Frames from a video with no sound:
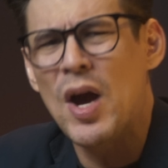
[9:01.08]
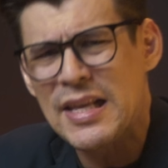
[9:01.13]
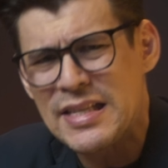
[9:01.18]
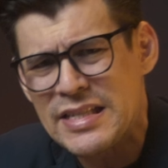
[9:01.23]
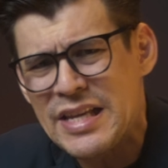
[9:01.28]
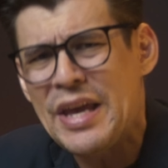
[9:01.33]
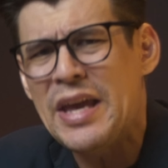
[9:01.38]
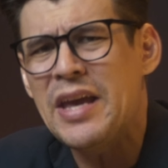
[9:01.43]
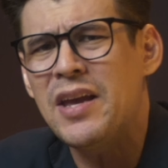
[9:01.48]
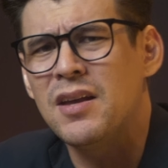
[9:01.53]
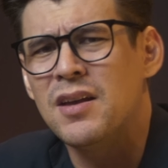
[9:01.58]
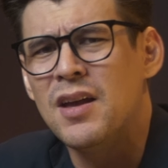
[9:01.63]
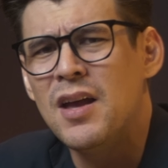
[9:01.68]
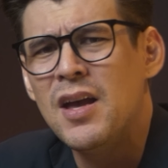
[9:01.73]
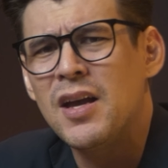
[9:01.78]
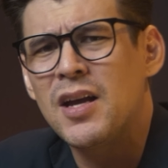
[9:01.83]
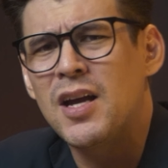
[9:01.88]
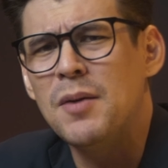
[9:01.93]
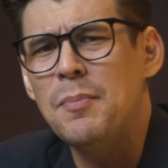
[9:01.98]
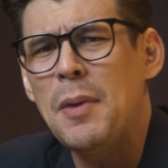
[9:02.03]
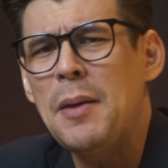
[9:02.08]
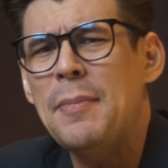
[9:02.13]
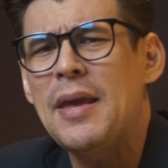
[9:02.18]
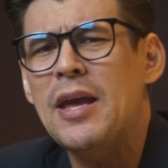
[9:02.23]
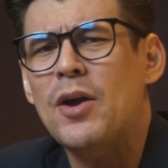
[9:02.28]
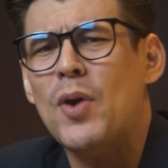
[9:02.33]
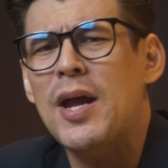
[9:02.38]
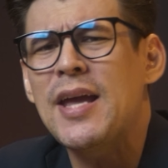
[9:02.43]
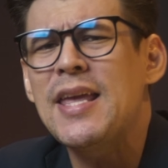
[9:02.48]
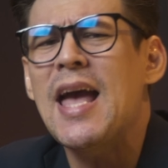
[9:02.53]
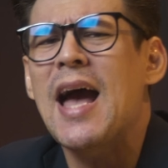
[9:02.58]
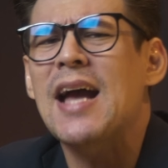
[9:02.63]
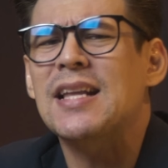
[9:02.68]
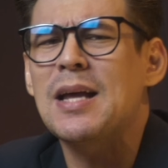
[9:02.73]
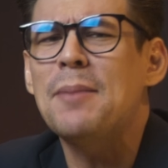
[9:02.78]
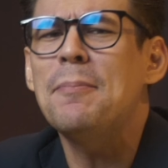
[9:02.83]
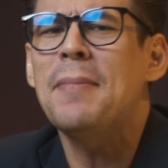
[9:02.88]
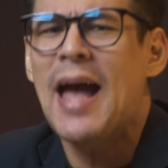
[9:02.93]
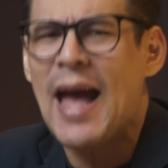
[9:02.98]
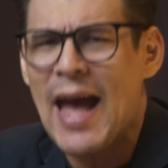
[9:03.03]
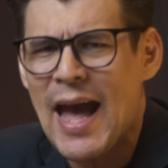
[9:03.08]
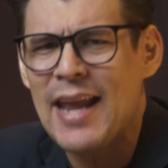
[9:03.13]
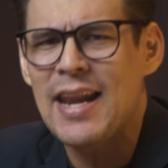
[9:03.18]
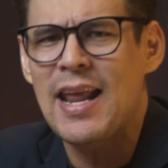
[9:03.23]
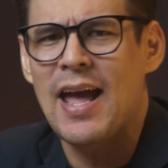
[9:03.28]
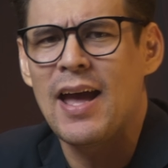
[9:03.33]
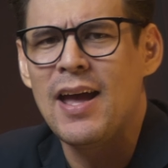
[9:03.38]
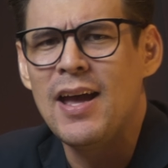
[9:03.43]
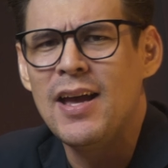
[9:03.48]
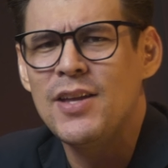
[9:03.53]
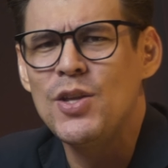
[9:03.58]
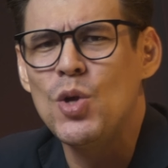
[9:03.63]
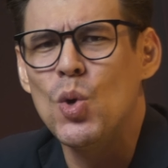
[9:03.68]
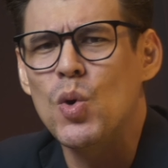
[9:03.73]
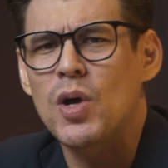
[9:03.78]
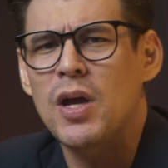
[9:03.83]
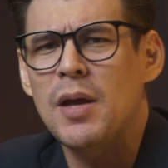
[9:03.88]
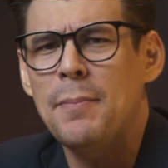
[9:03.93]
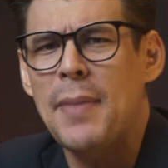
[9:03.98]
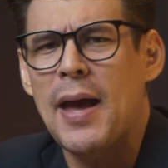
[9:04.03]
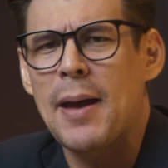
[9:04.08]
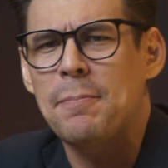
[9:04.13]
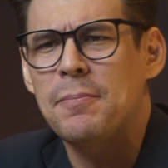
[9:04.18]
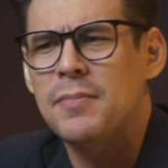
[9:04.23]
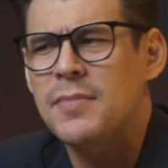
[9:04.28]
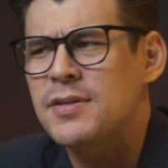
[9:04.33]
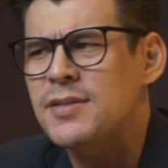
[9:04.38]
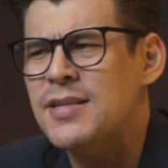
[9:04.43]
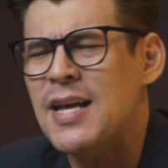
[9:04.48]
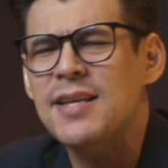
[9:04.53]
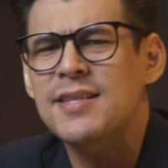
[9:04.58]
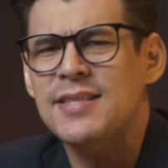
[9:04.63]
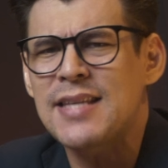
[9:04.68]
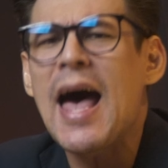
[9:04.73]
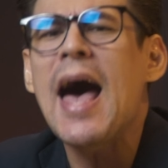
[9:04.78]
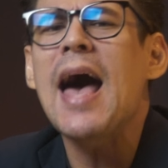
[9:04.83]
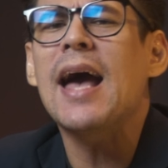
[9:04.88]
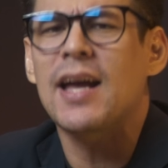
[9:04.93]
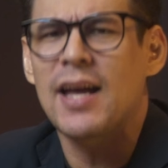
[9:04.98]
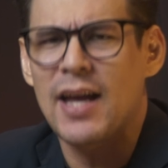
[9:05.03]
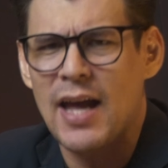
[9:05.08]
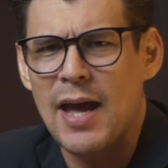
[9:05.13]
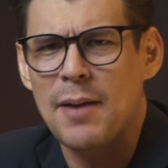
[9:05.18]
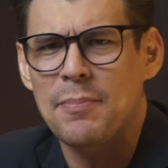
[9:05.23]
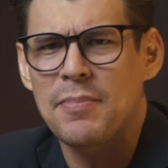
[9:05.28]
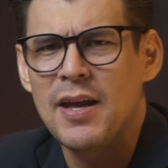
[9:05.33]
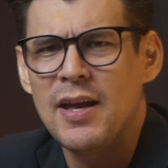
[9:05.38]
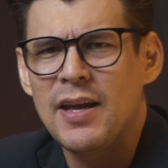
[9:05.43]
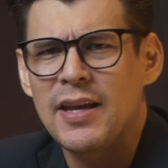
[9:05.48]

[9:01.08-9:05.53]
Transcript: วยจริง คือไม่มีใครอยากทำงานอะอยู่กันแบบซักซากอะครับ